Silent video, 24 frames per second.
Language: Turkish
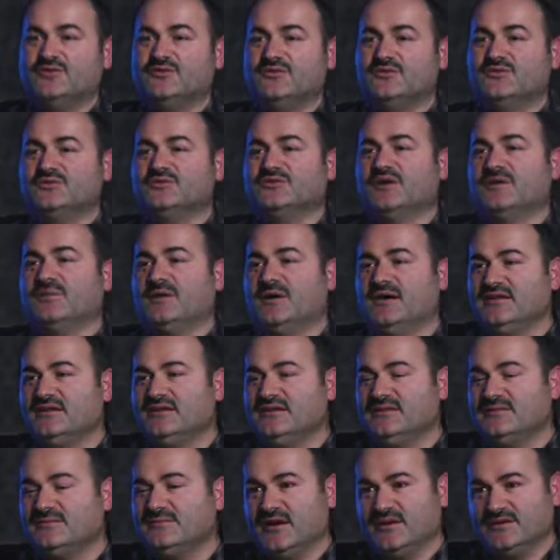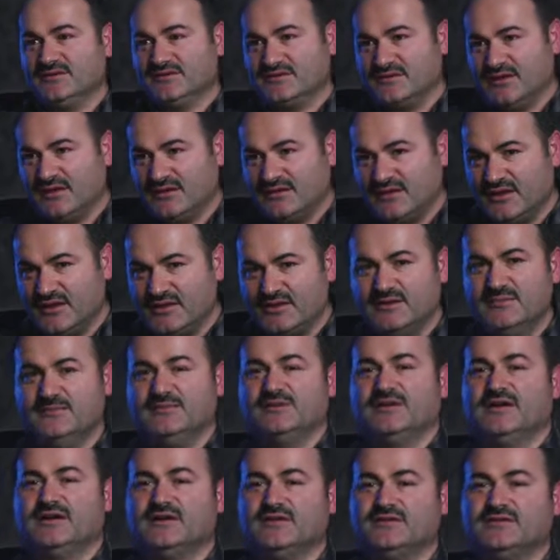döndüğü zaman asla
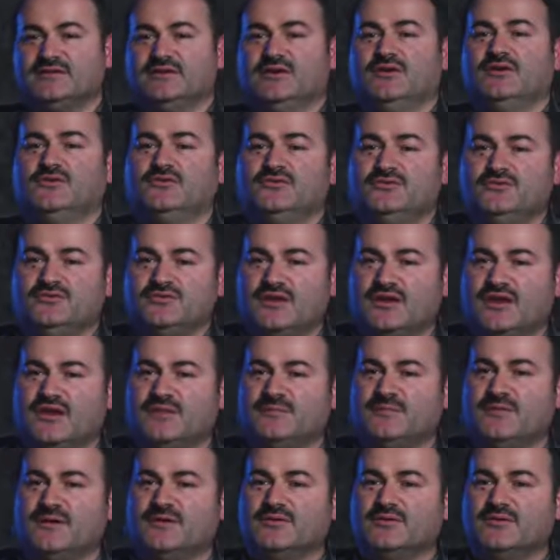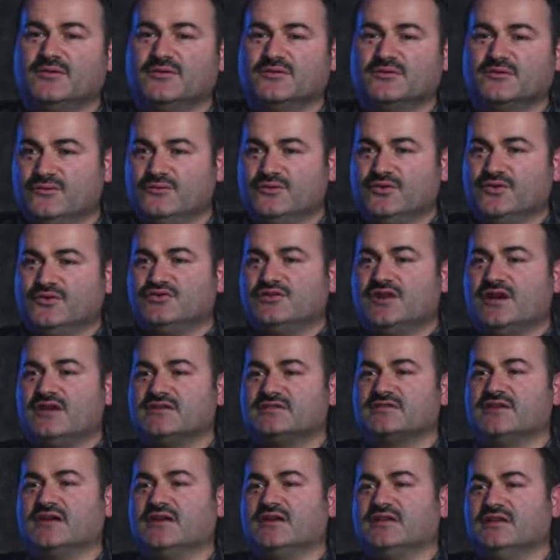kendimiz hakkında hüsnü zan etmek yok.
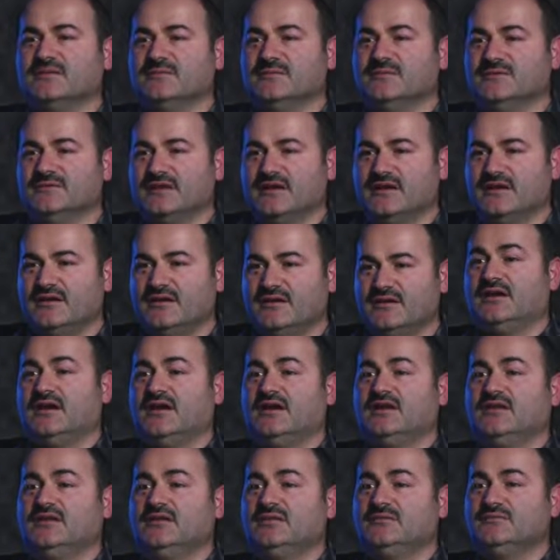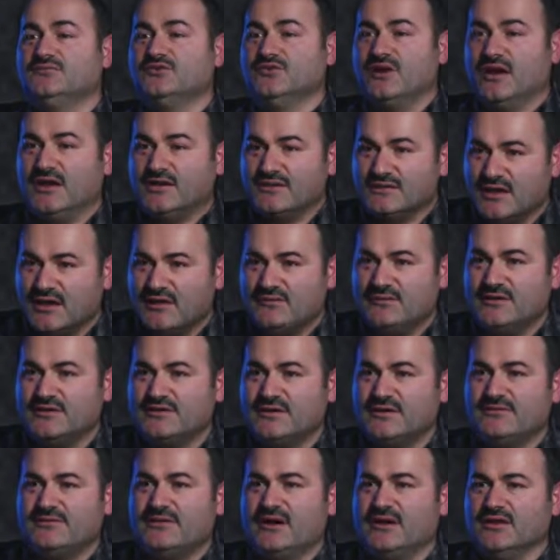Vuracağız kendimize. Sen bu eza ve
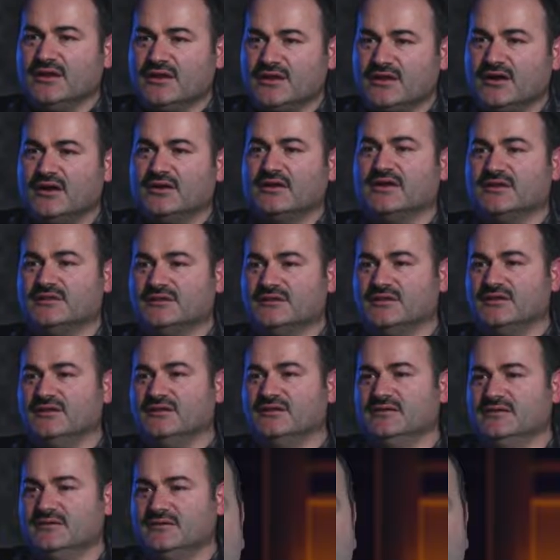cefaları hak ettin.